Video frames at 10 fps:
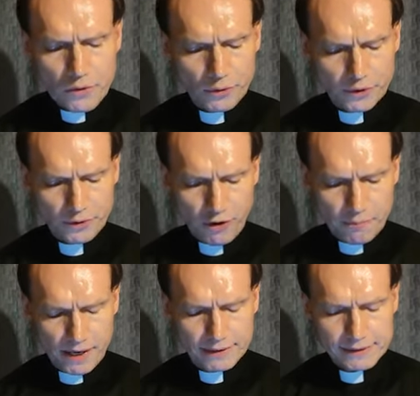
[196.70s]
Und
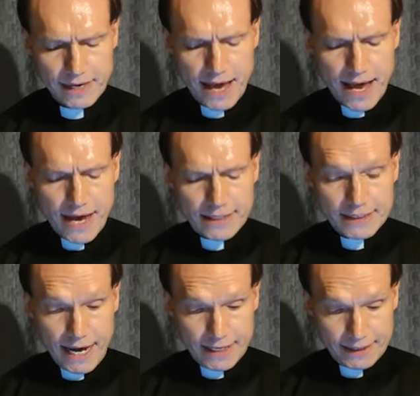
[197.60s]
nochmals,
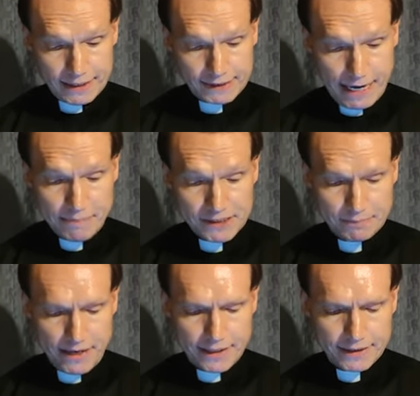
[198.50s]
die ARD selbst
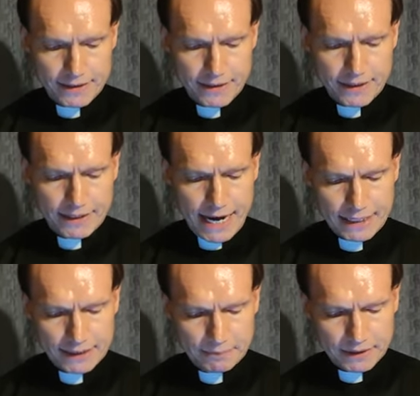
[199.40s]
meldete,
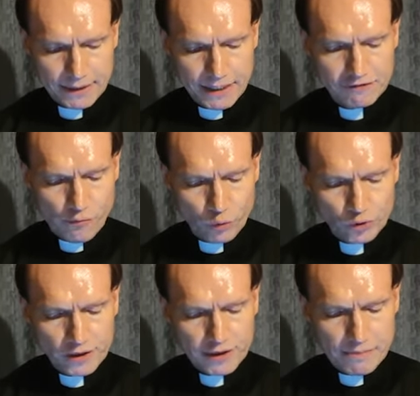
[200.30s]
nach dem Krieg
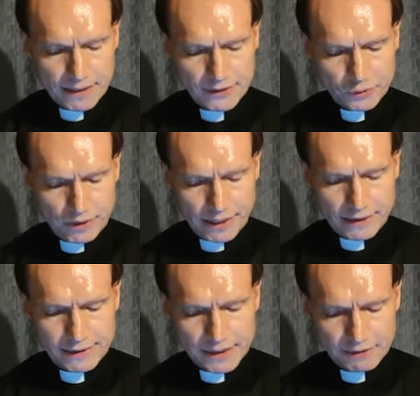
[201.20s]
vermutete man
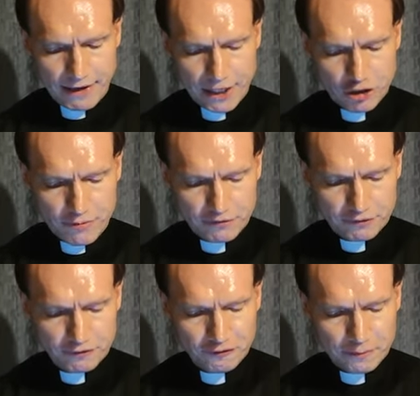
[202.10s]
zunächst
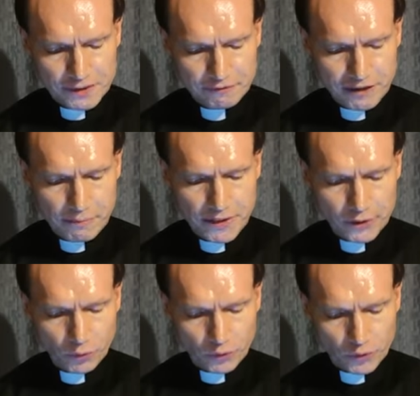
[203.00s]
2,5 bis 4
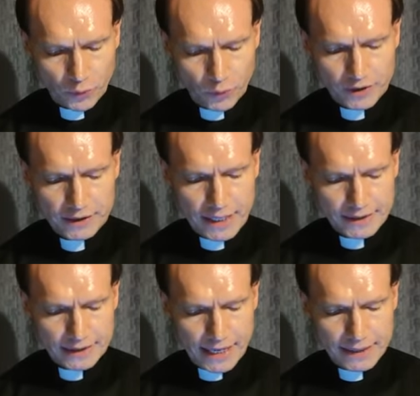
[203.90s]
Millionen Tote, da
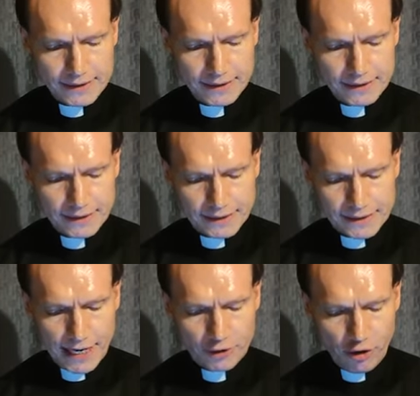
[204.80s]
die Nazis die
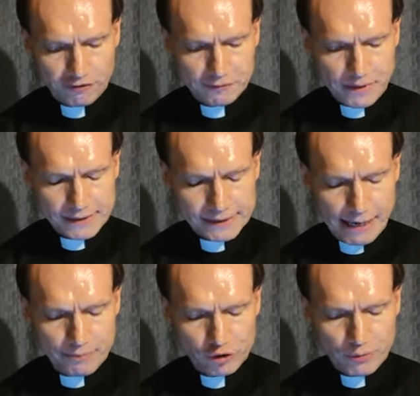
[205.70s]
Zahlen offenbar
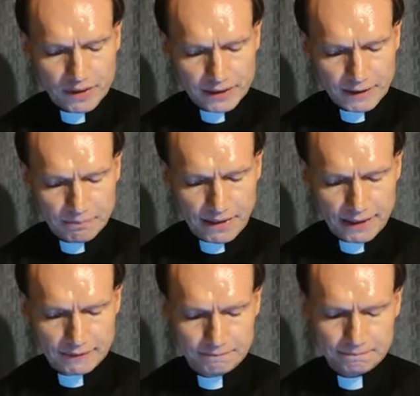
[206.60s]
selbst übertrieben
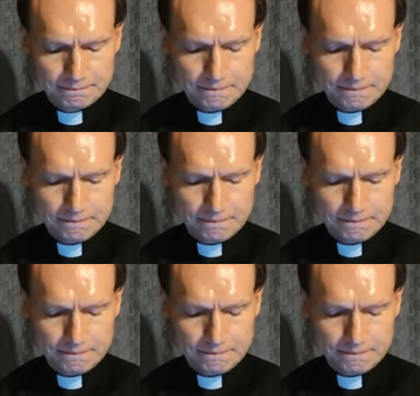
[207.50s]
hatten.